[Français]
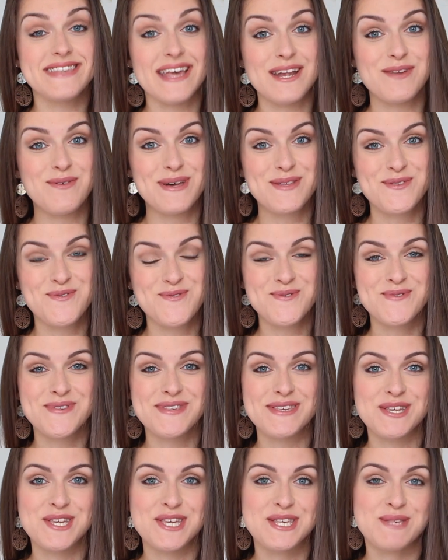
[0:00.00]
Salut à tous,
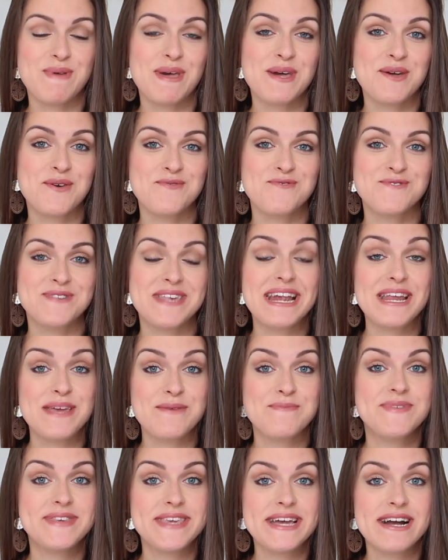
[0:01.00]
j'espère que vous
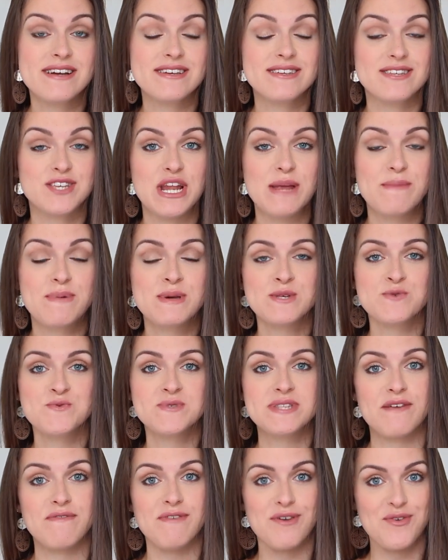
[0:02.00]
allez bien. J'ai l'impression
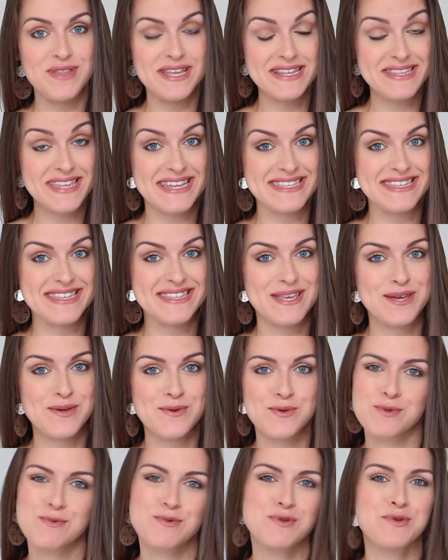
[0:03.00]
que ça fait une éternité
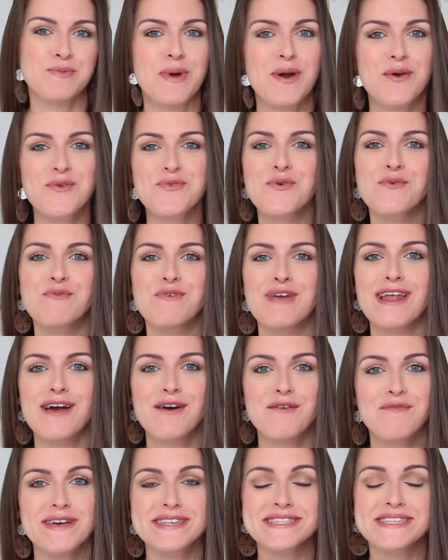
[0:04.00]
que je ne me suis pas retrouvée
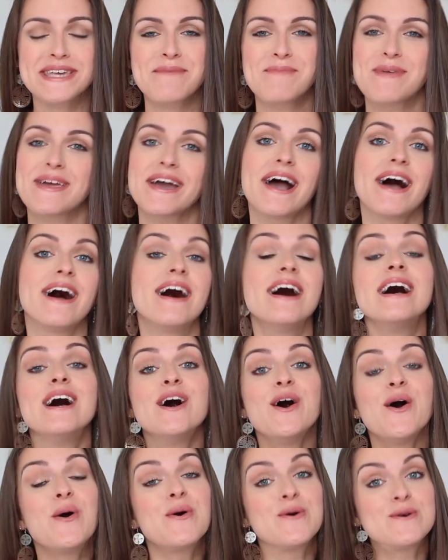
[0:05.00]
là face caméra.
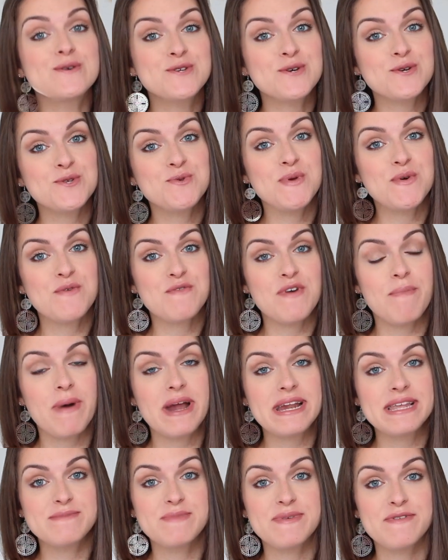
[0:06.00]
Aujourd'hui on va
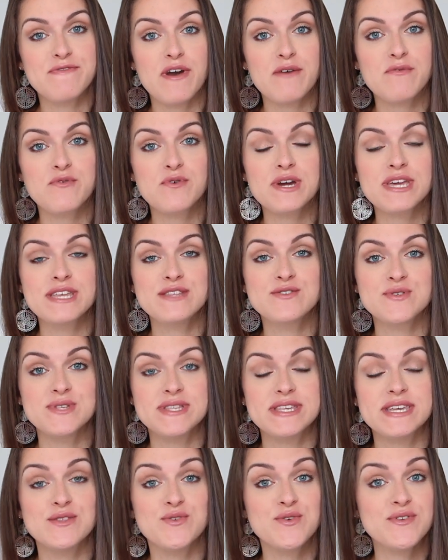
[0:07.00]
parler de mes favoris de
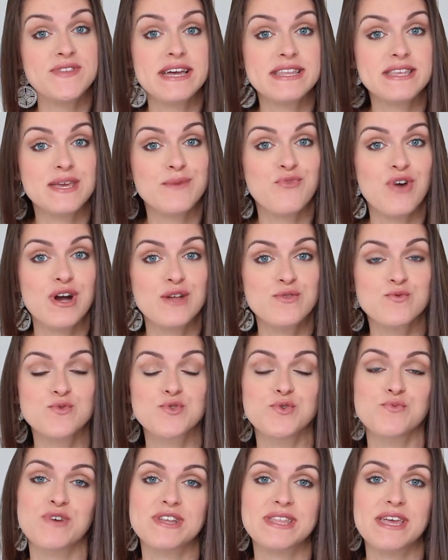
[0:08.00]
ces deux derniers mois, donc
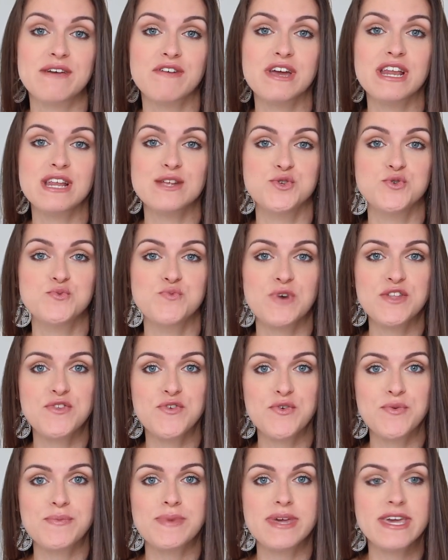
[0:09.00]
du mois d'avril et du mois
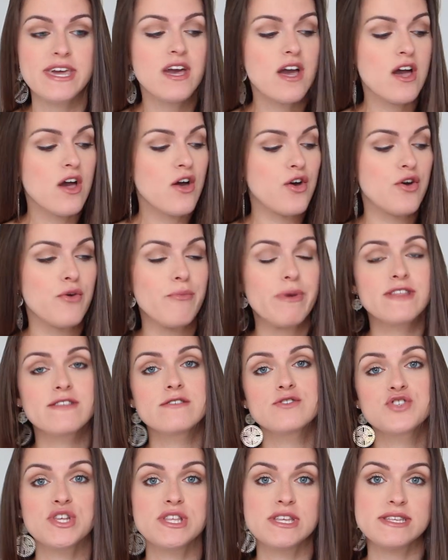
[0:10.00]
de mai. Euh,
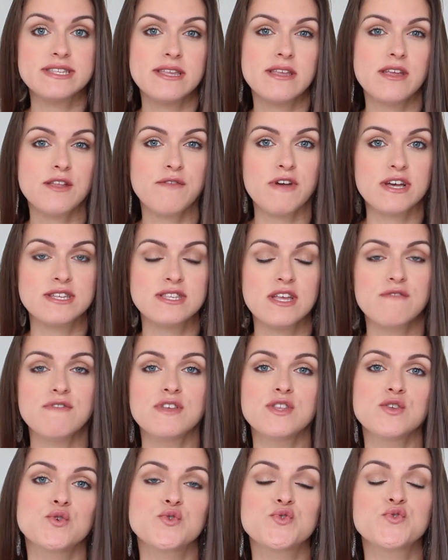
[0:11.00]
maintenant j'ai décidé de faire cette
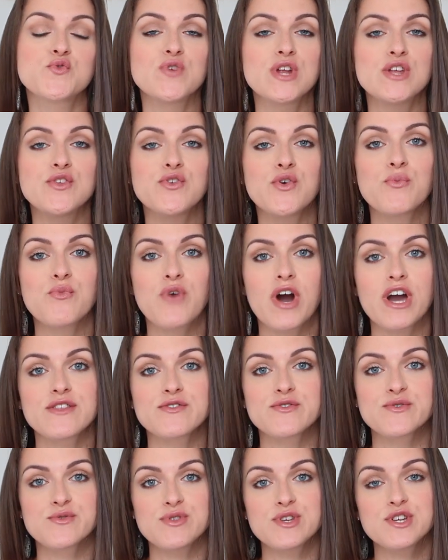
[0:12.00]
vidéo tous les deux mois
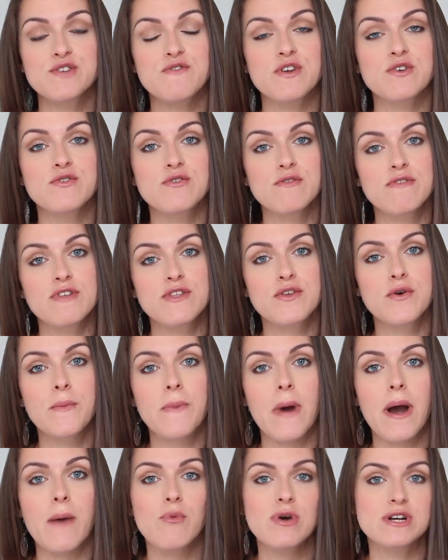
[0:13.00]
étant donné que je fais qu'une vidéo
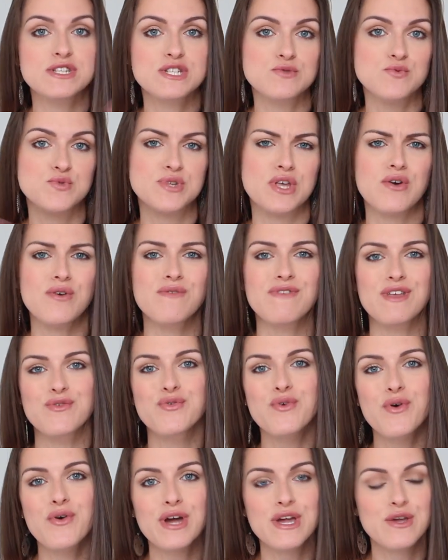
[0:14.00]
par mois sinon ça revient
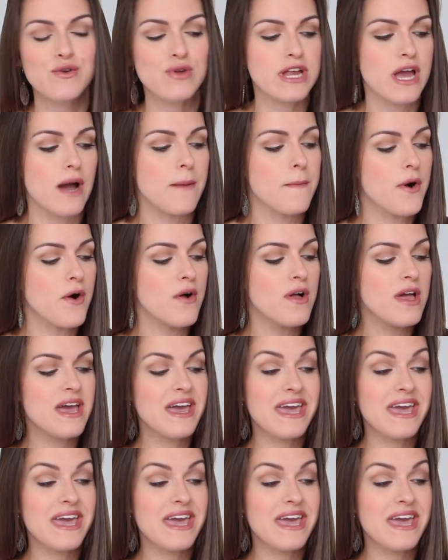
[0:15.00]
trop régulièrement.